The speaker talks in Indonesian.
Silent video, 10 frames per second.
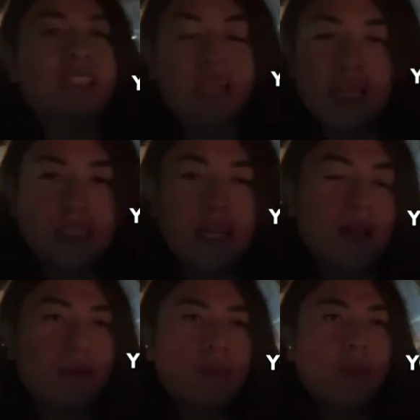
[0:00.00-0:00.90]
nyetir
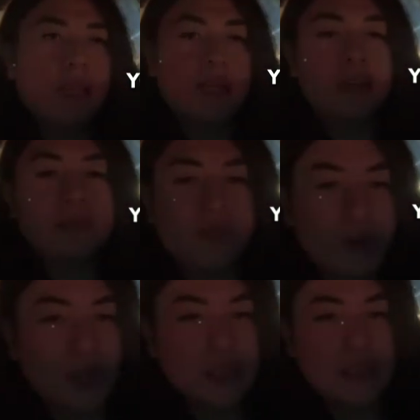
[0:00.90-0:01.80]
aja banyak yang
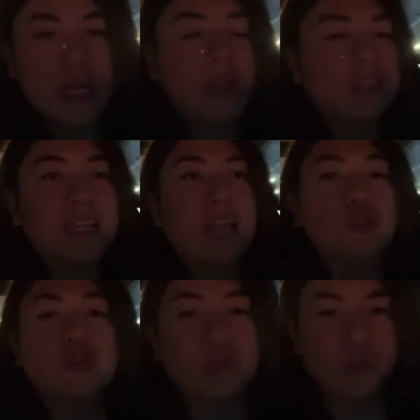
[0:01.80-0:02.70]
nelfon Ter
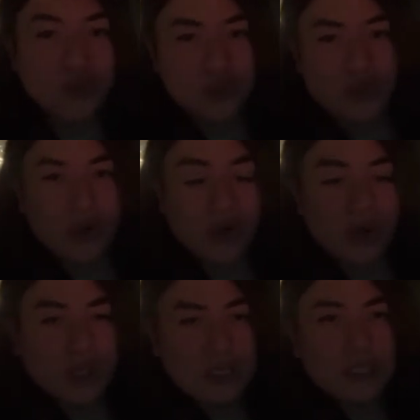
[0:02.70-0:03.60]
terlanjur cucok.
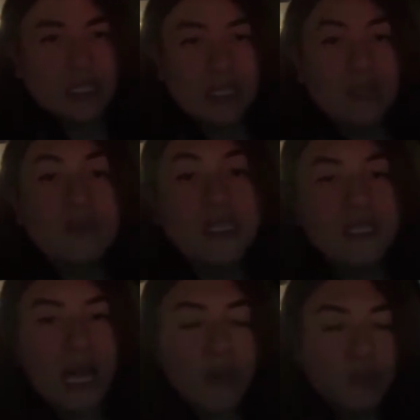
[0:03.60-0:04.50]

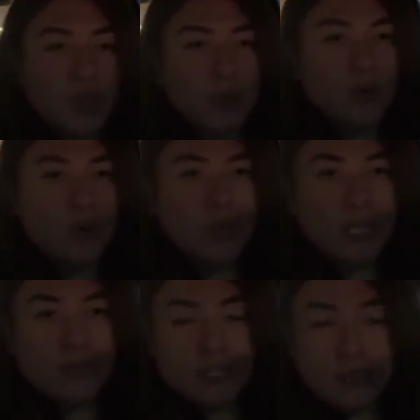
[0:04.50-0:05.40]
banyak tamu yang mau
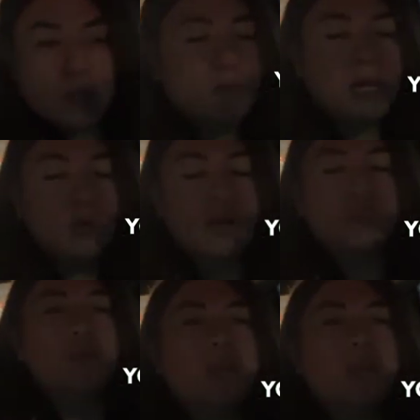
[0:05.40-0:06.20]
telepon telepon tapi aku kan